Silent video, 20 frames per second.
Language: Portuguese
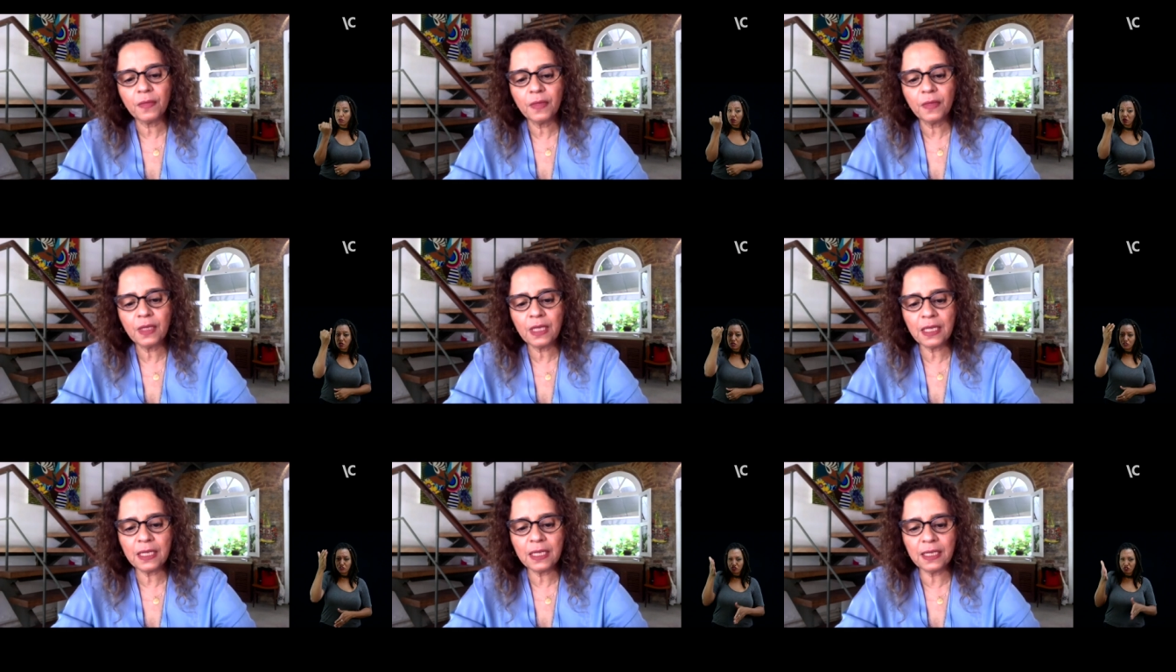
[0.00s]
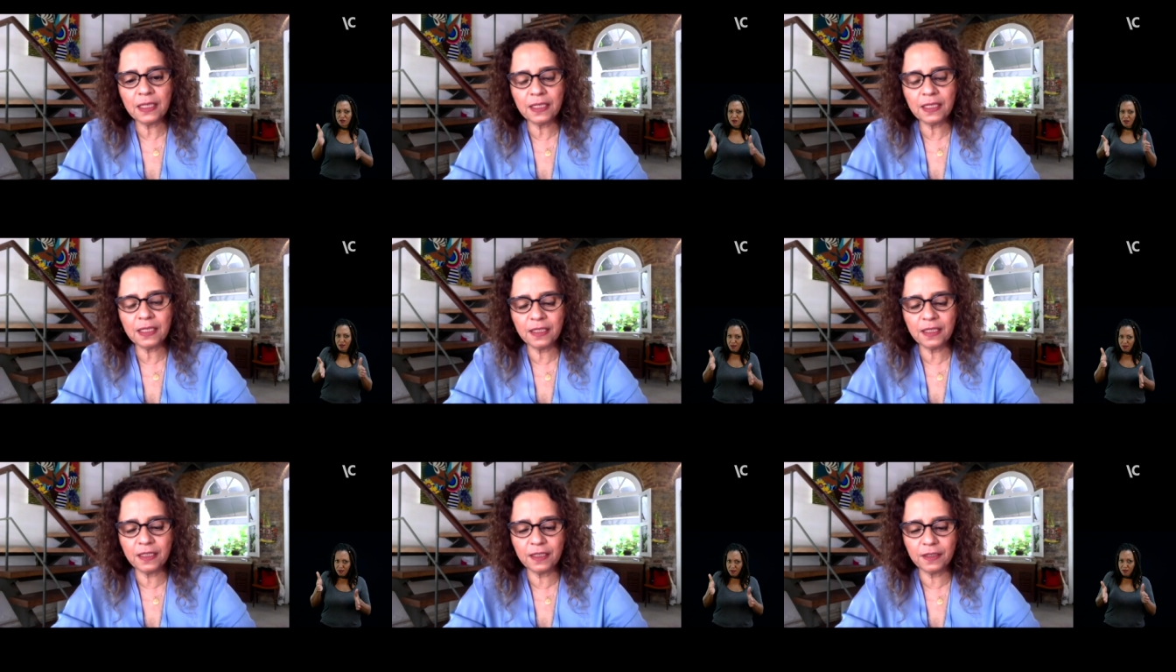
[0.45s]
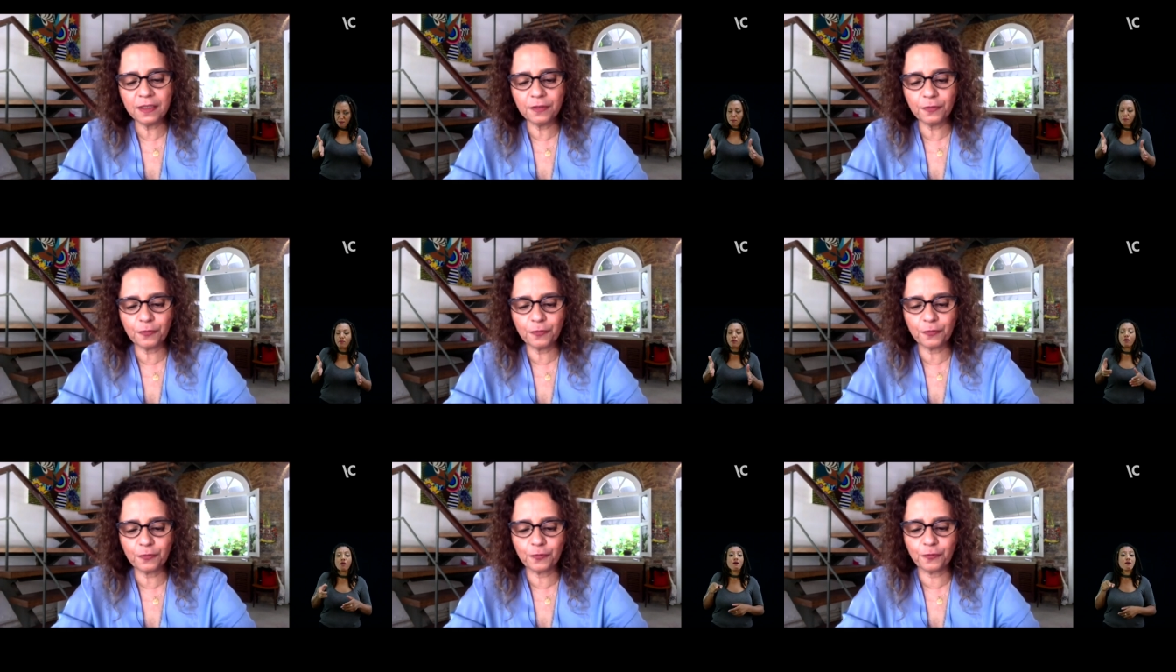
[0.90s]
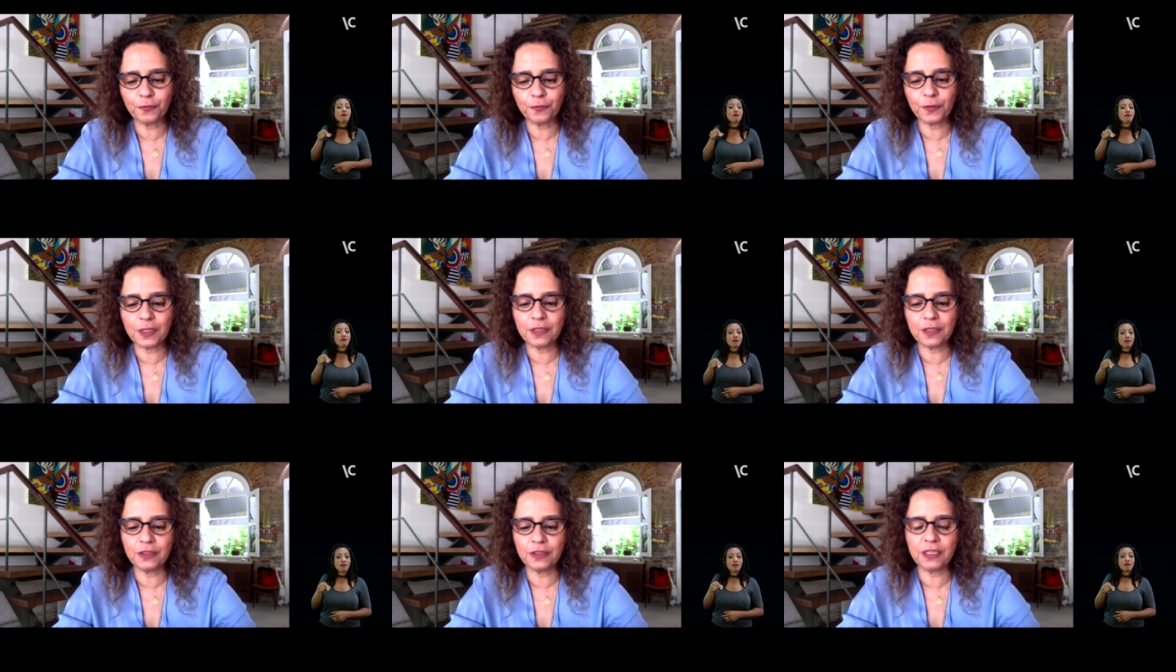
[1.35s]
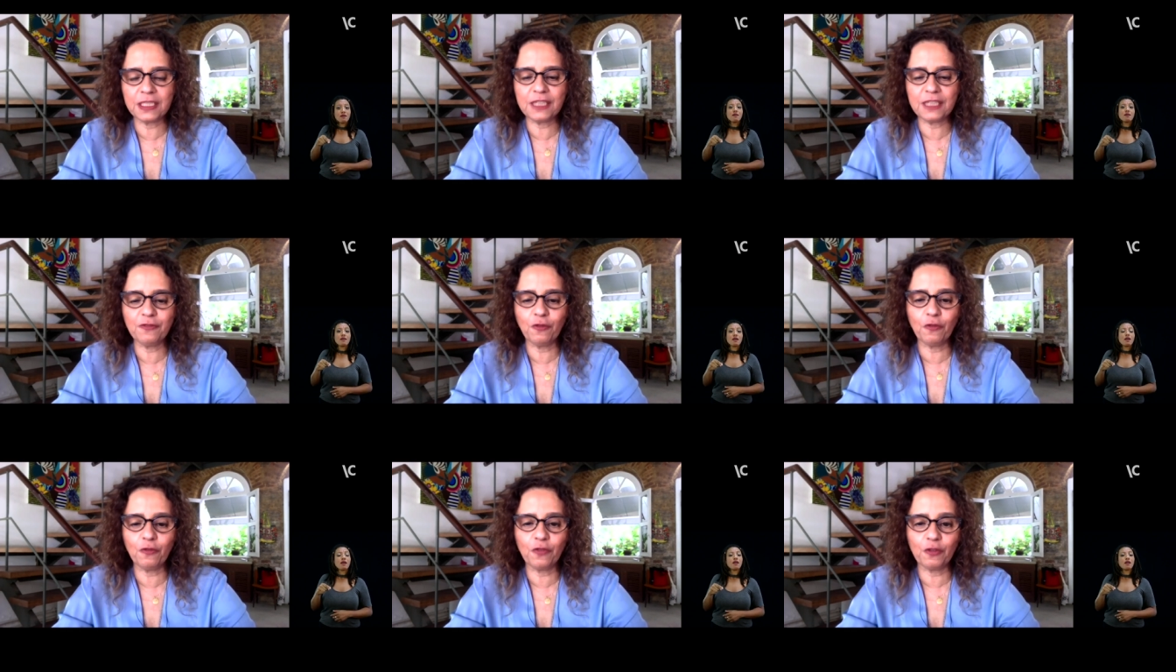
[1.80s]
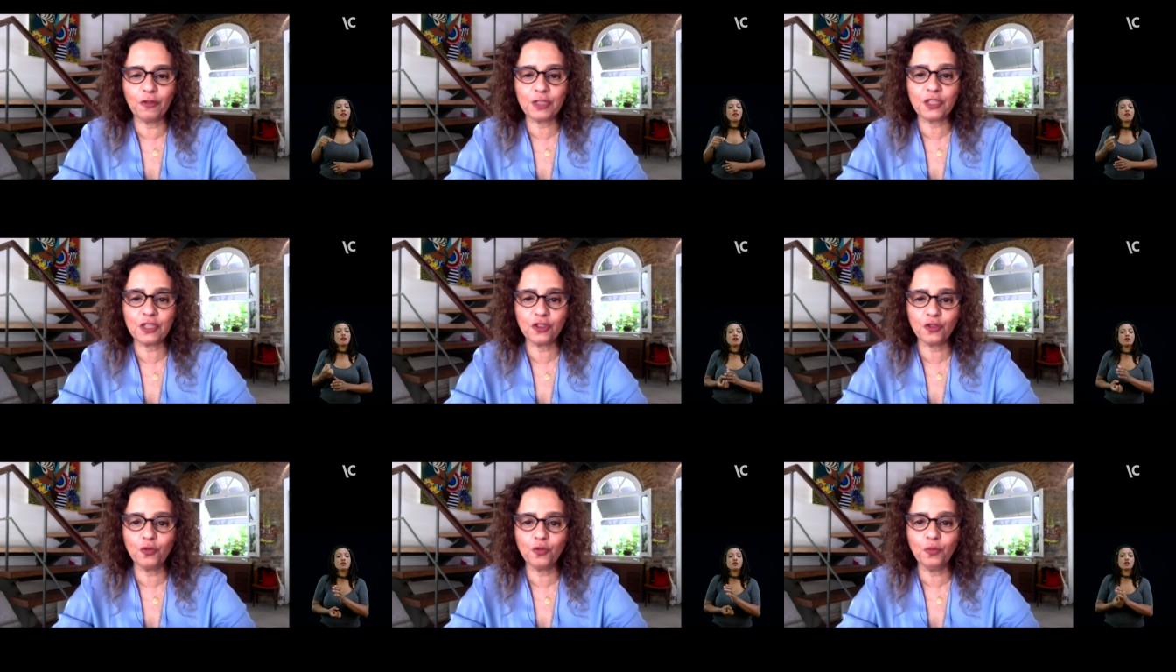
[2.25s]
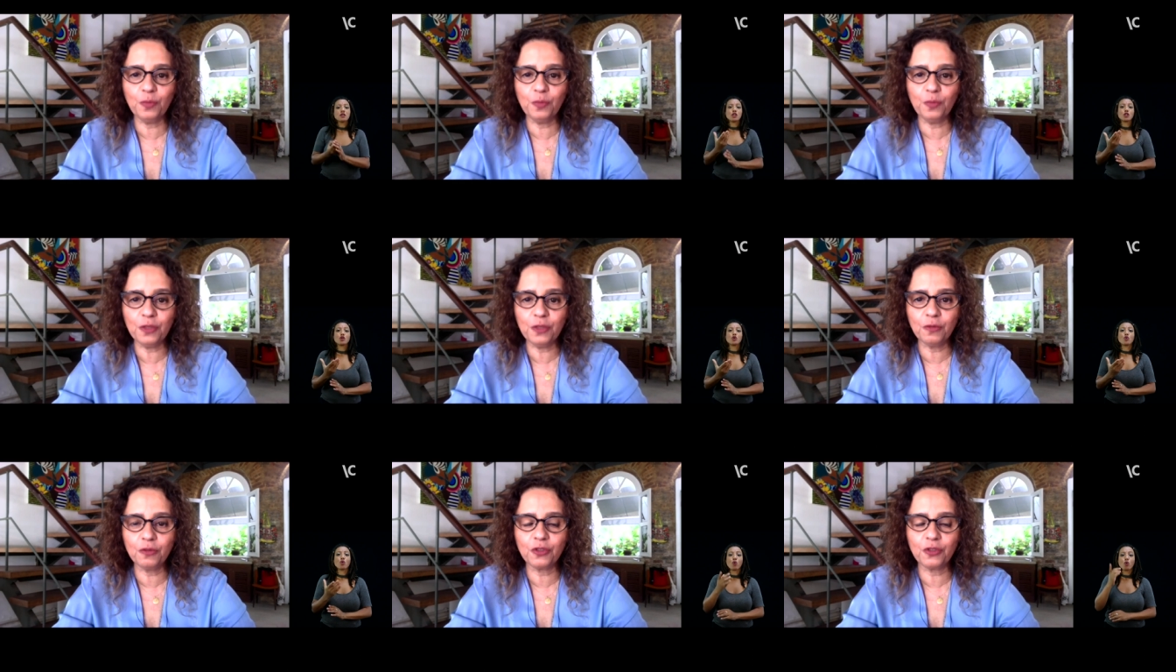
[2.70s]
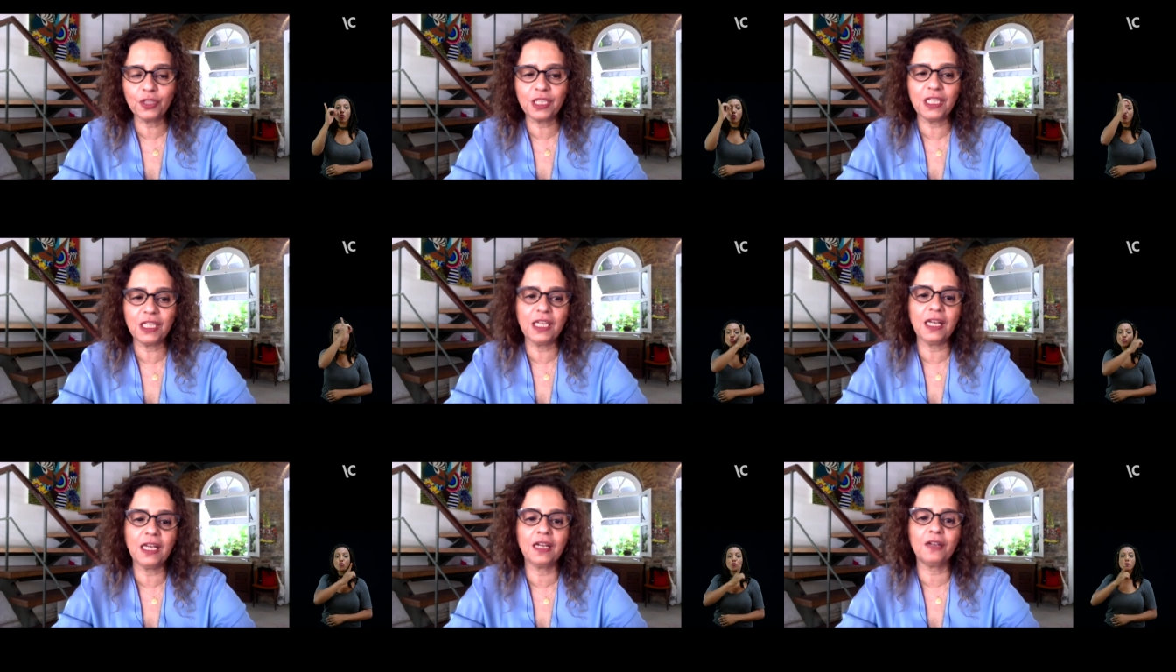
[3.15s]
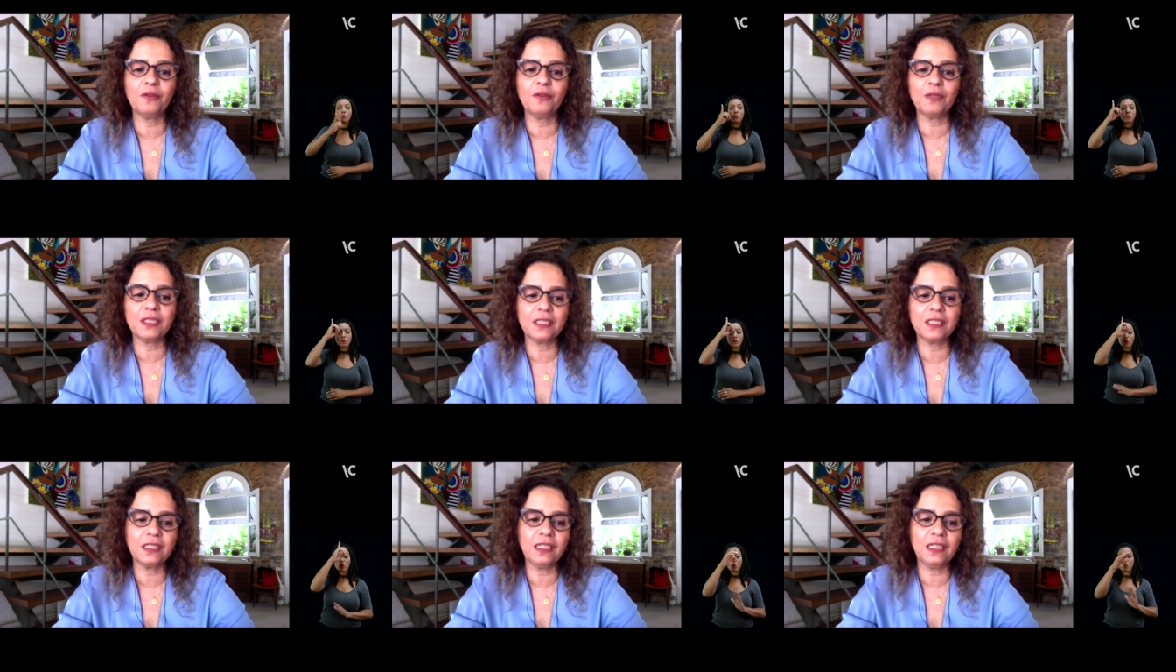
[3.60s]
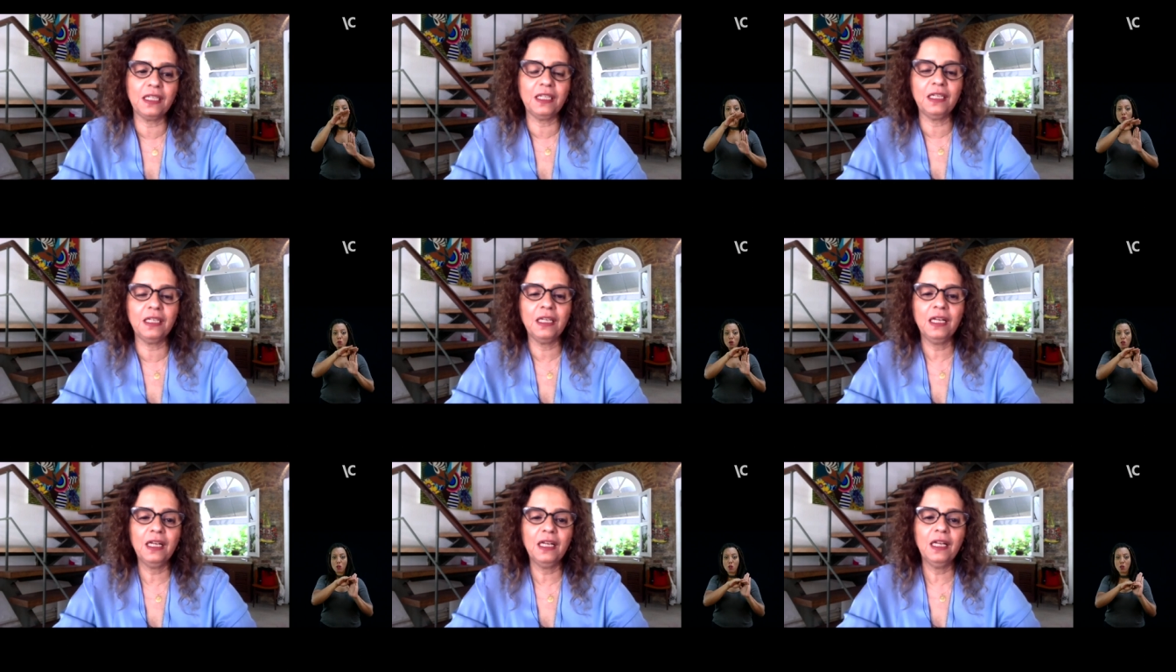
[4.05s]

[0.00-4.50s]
Ele desenvolveu esses domingos que eram assim